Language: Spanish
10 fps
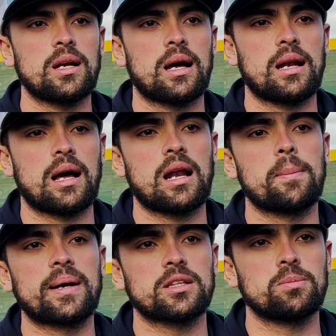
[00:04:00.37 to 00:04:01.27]
a la
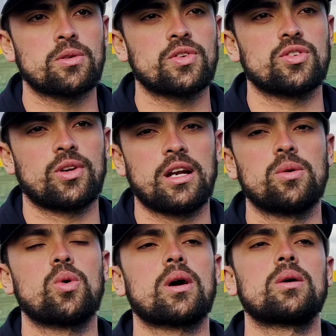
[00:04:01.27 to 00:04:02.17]
parte profesional y
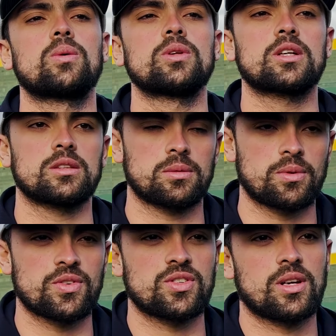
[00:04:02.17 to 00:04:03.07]
buscar un contrato
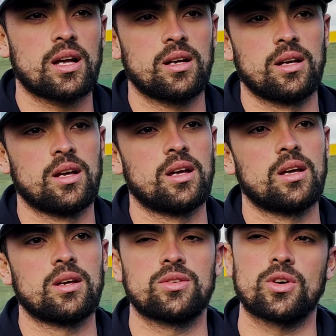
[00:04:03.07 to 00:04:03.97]
profesional,
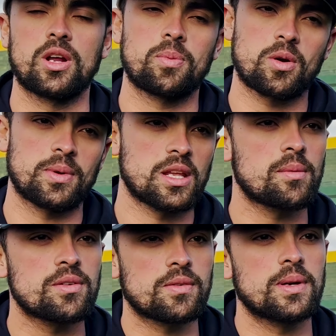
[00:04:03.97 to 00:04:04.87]
yo les prometí a
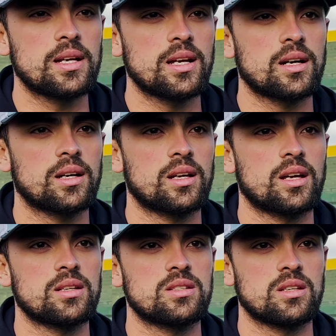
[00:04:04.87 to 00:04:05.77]
mi familia
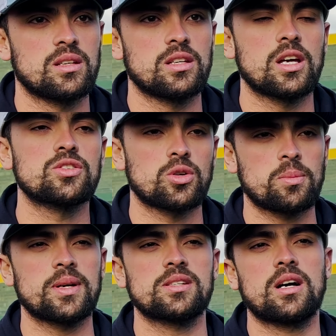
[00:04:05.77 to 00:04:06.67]
que si eso
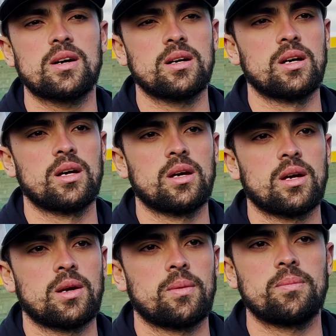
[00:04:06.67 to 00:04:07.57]
no pasaba,
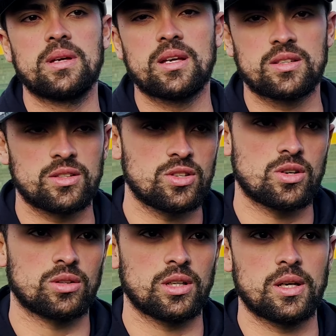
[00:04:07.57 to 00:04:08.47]
mi
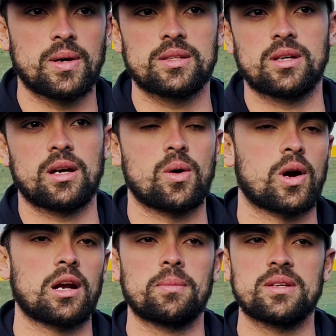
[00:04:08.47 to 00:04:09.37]
decisión iba a ser
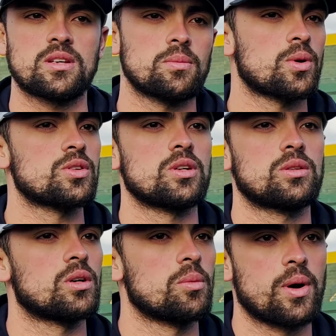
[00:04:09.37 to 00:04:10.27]
abocarme
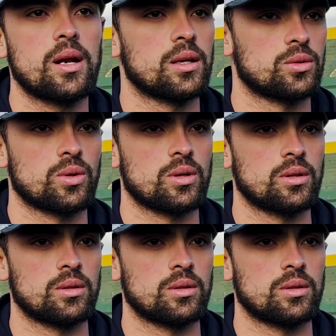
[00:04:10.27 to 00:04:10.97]
100% después al estudio.